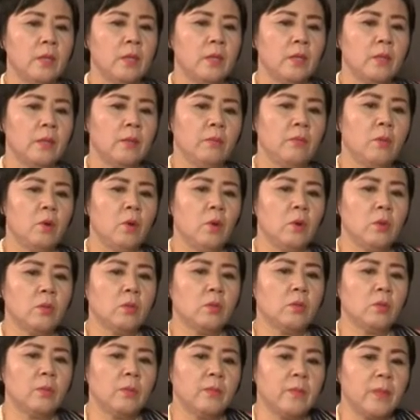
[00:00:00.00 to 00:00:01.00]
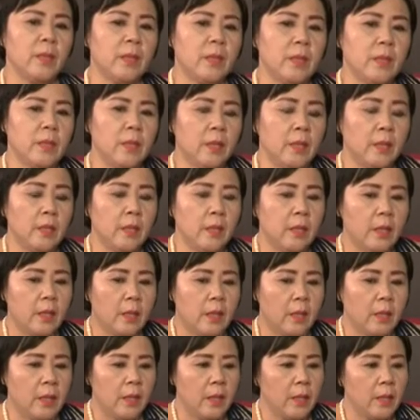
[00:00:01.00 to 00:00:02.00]
thì bố tôi mới ờ,
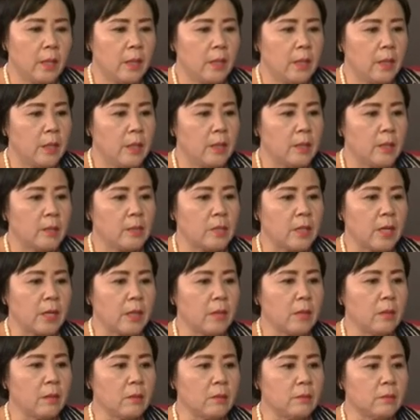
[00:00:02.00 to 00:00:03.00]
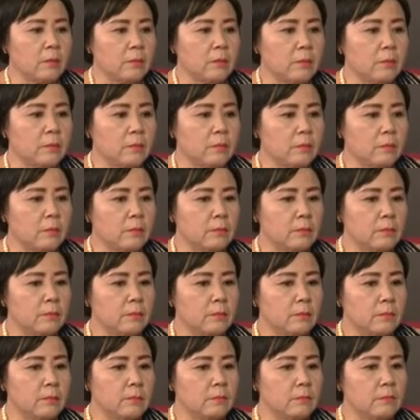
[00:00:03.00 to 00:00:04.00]
chặt được ừ,
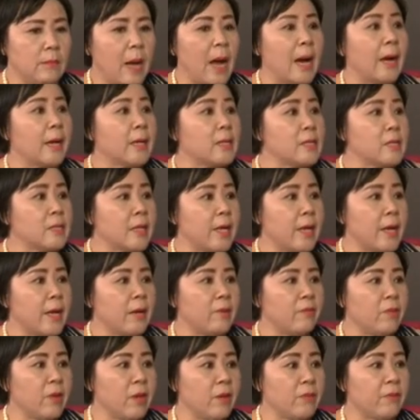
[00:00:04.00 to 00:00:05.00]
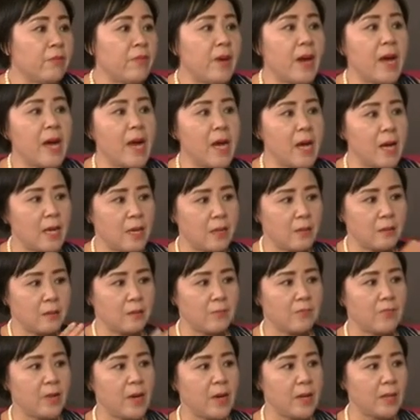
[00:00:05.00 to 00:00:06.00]
ba cây tre về pha
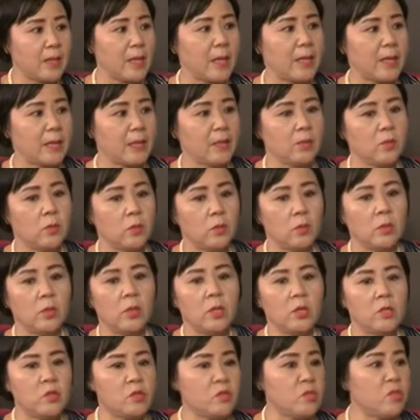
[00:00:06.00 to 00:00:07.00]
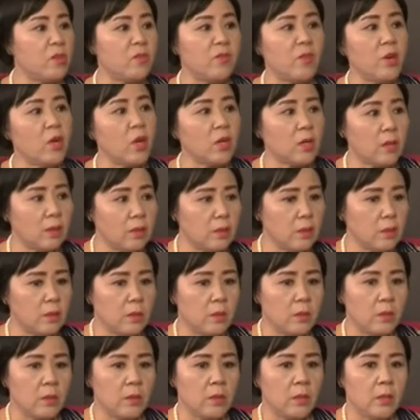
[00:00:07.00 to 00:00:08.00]
pha thanh ra rồi chưa vót
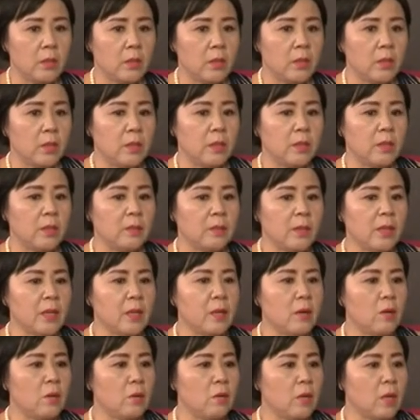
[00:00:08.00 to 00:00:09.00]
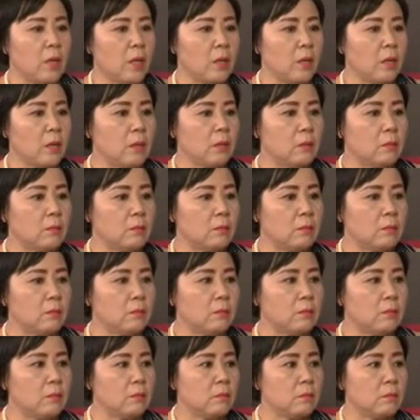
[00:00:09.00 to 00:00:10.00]
thì bắt đầu là
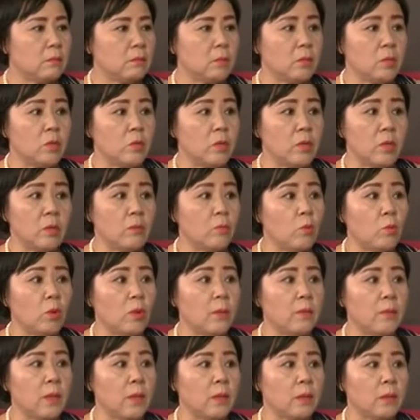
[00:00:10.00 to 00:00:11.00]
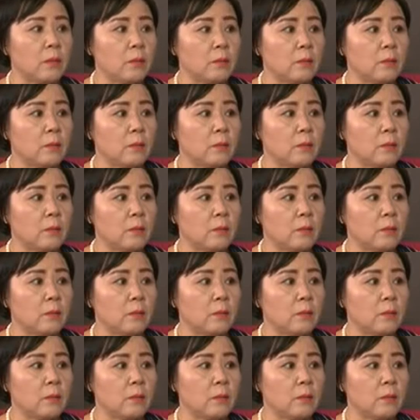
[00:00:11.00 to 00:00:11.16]
tự nhiên bố lâm bệnh